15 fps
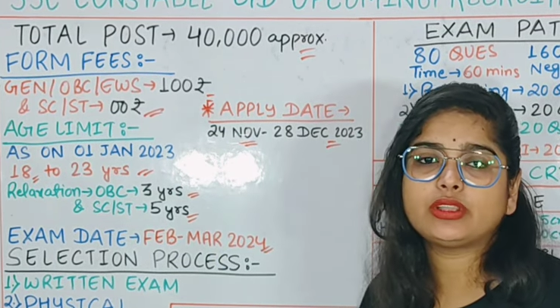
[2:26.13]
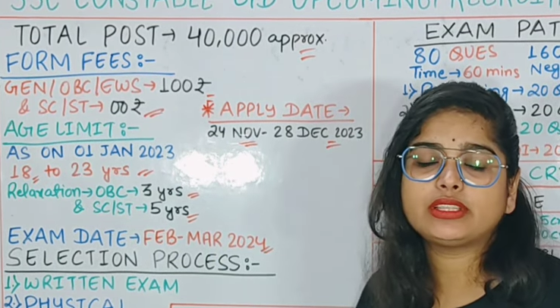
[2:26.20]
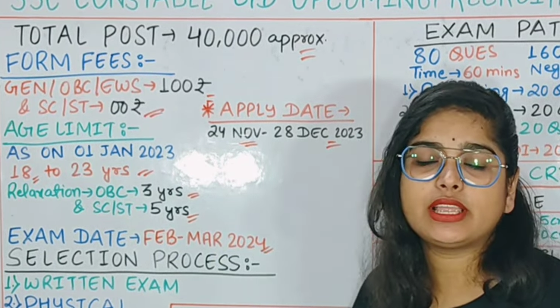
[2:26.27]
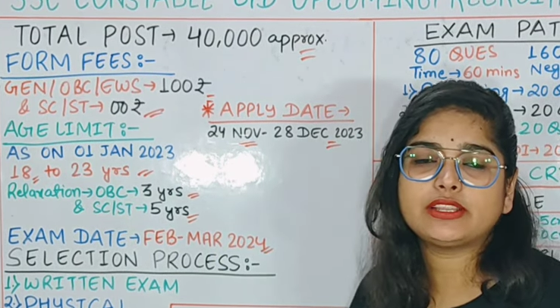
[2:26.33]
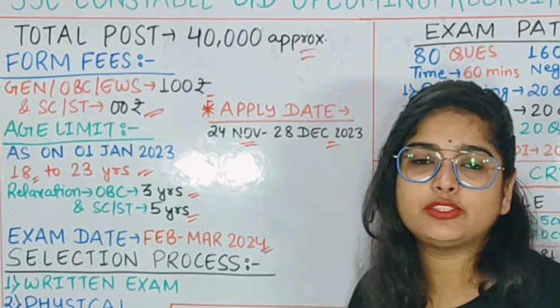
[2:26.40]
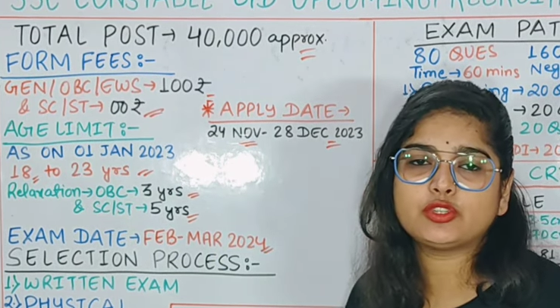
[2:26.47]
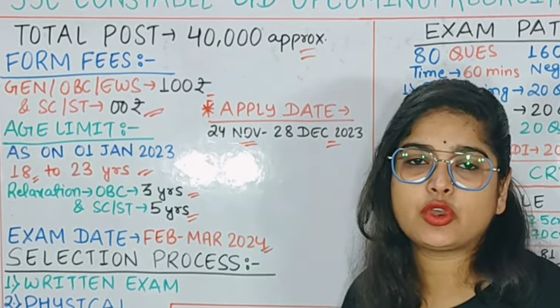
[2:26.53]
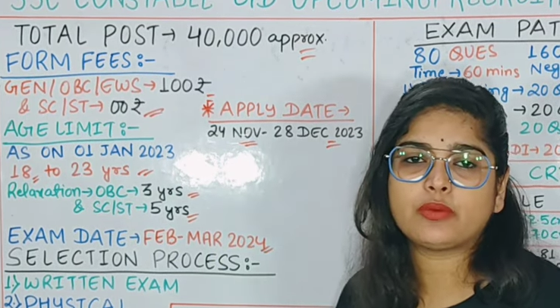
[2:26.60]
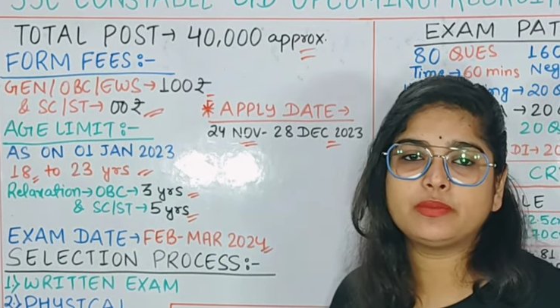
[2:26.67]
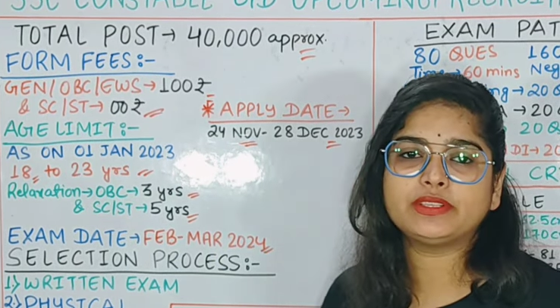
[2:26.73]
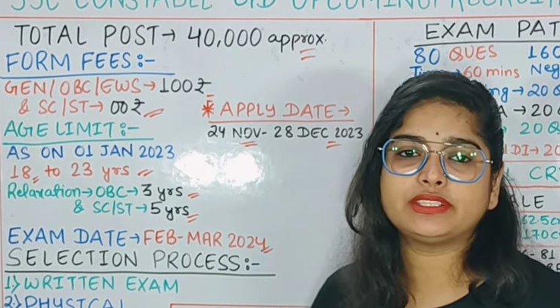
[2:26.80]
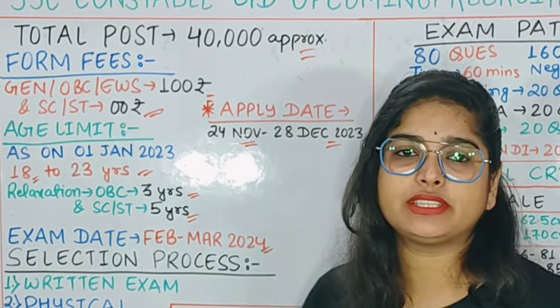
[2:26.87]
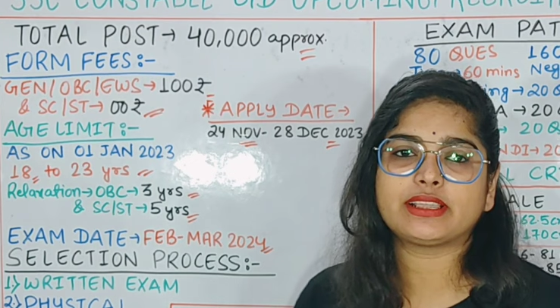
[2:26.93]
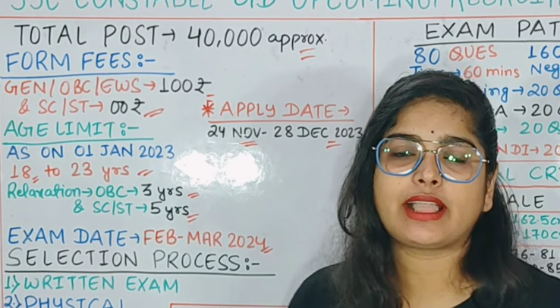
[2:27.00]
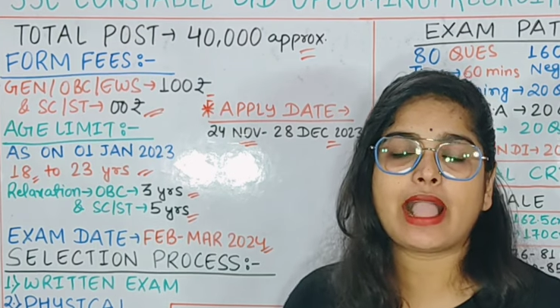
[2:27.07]

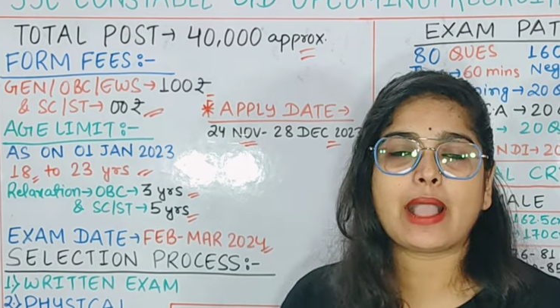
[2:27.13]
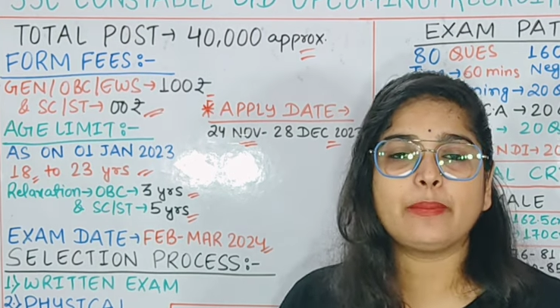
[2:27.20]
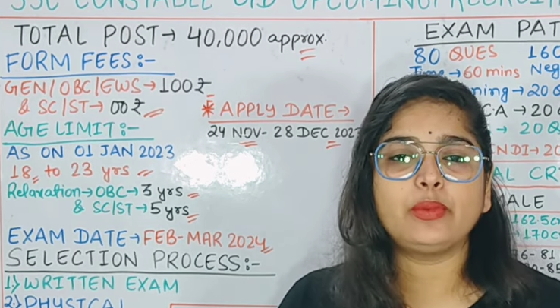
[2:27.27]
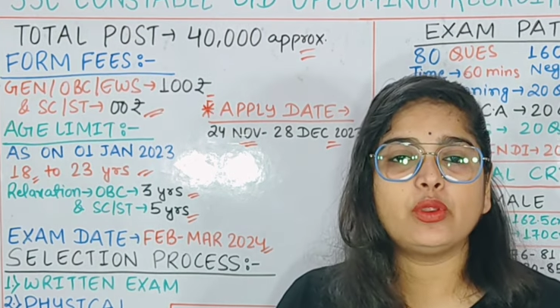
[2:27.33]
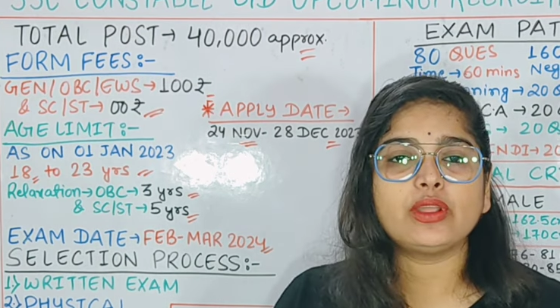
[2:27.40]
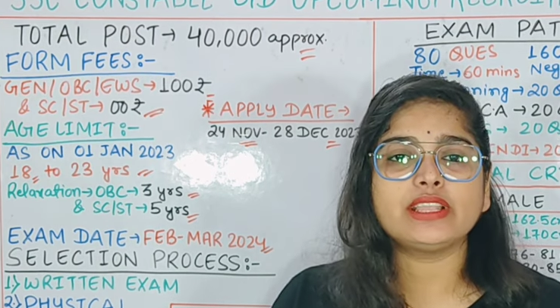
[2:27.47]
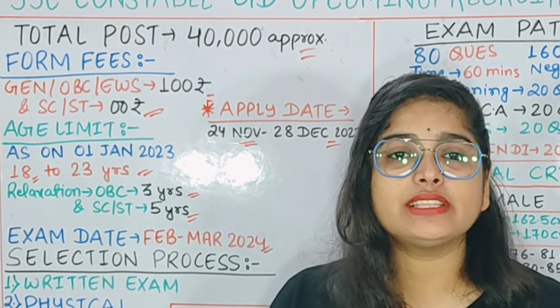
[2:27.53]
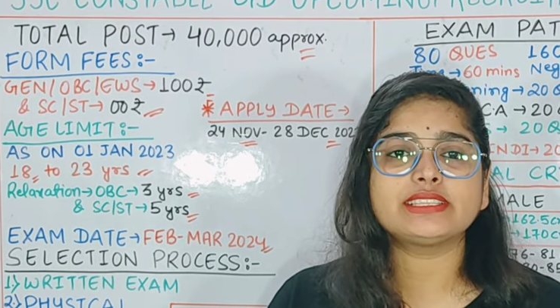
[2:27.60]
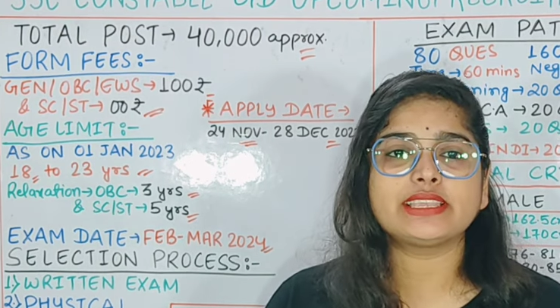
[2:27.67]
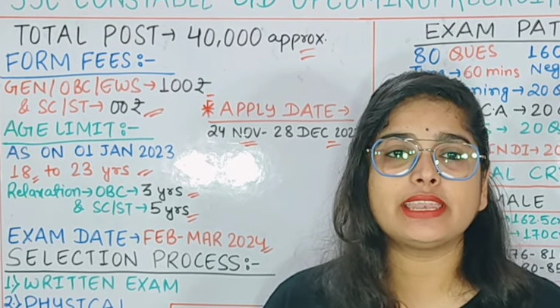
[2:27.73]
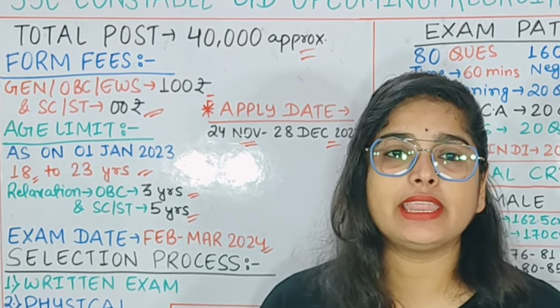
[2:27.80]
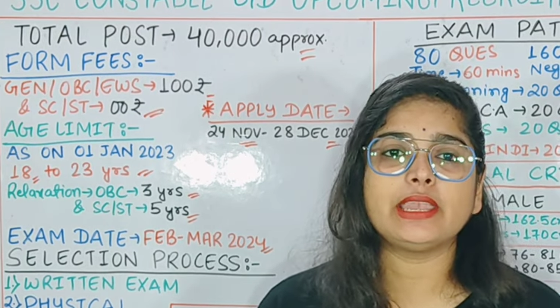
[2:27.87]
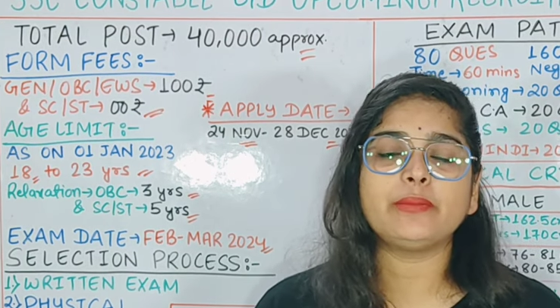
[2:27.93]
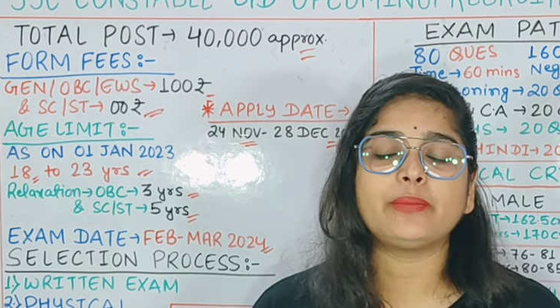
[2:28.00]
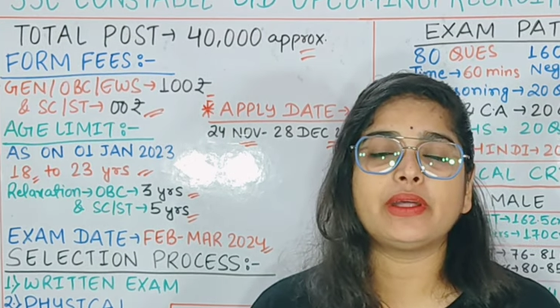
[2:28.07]
2024 तक आप लोग
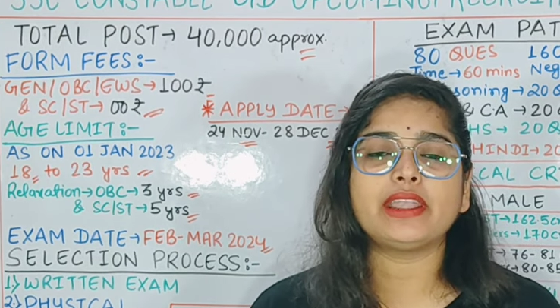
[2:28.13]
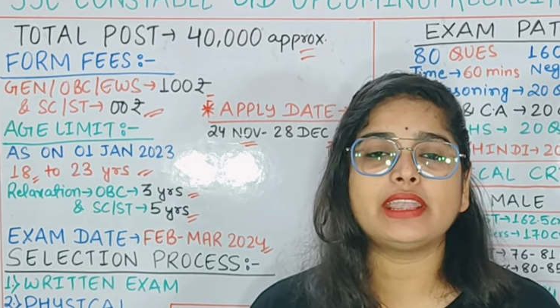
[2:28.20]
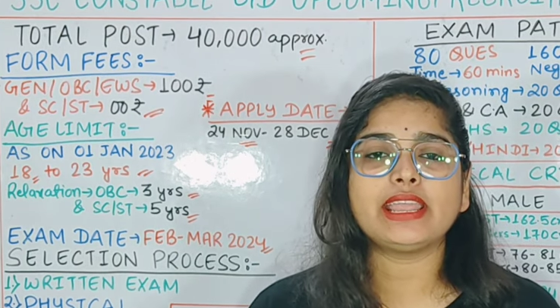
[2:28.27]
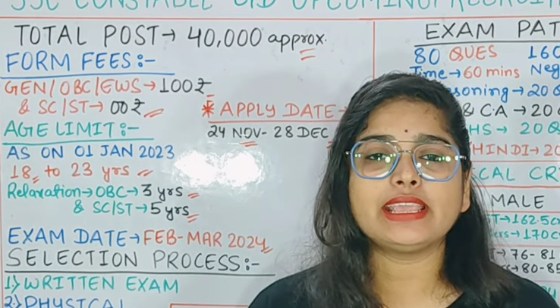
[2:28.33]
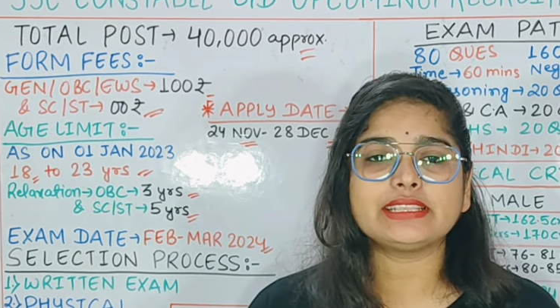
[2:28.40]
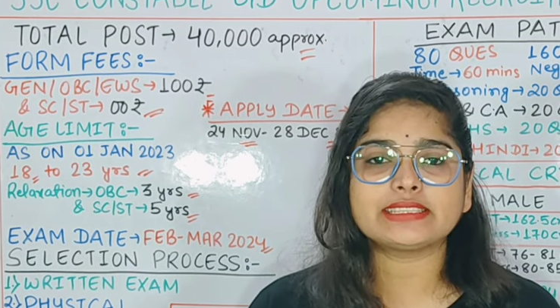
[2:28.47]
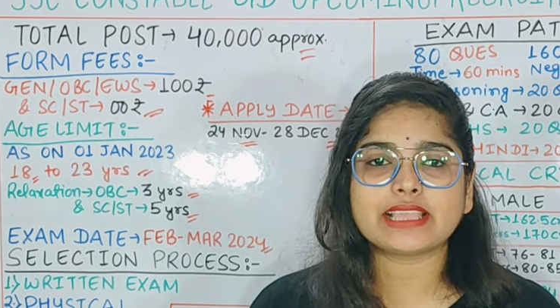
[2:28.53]
स्क्रीन पर ना